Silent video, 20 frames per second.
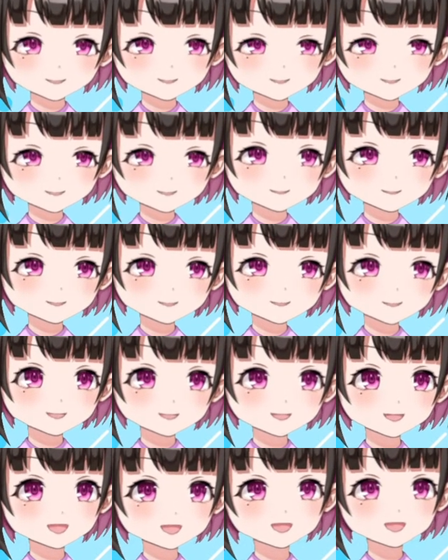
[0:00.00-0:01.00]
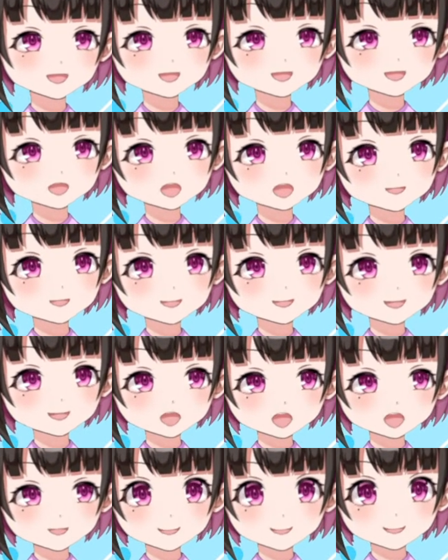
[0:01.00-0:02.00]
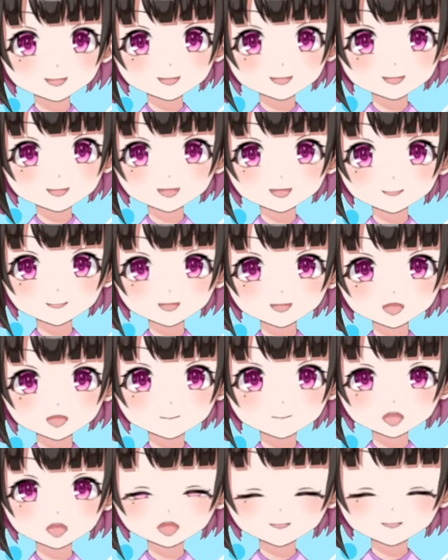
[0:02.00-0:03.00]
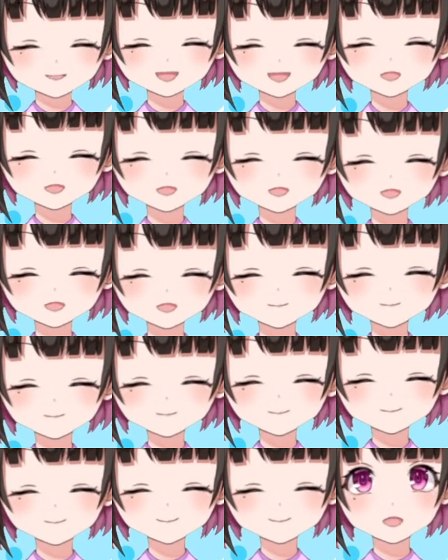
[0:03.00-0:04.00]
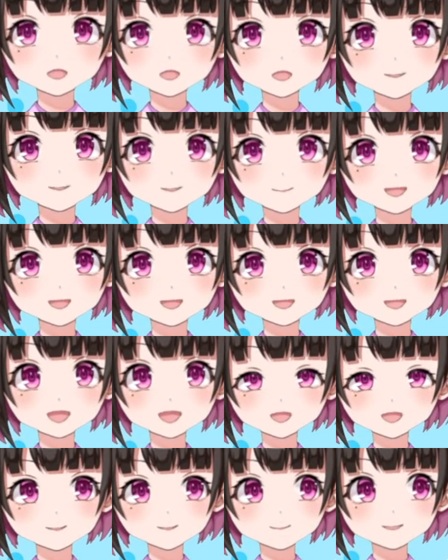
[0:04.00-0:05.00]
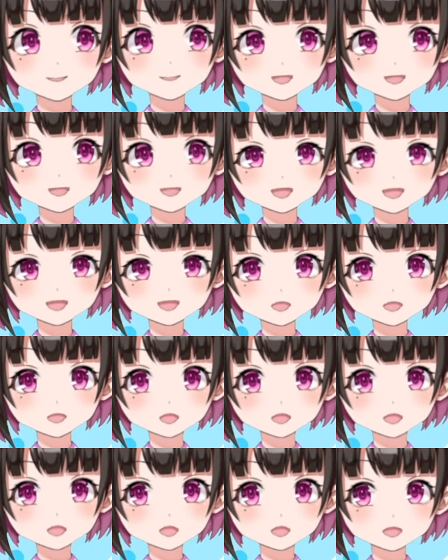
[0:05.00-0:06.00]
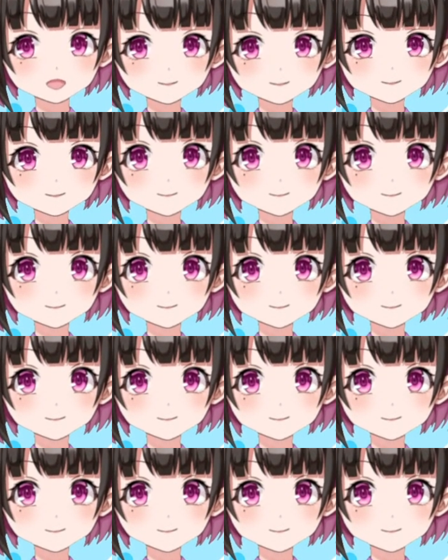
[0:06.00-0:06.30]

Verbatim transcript: まだわかりません。ここで、全木ヒュンダイは、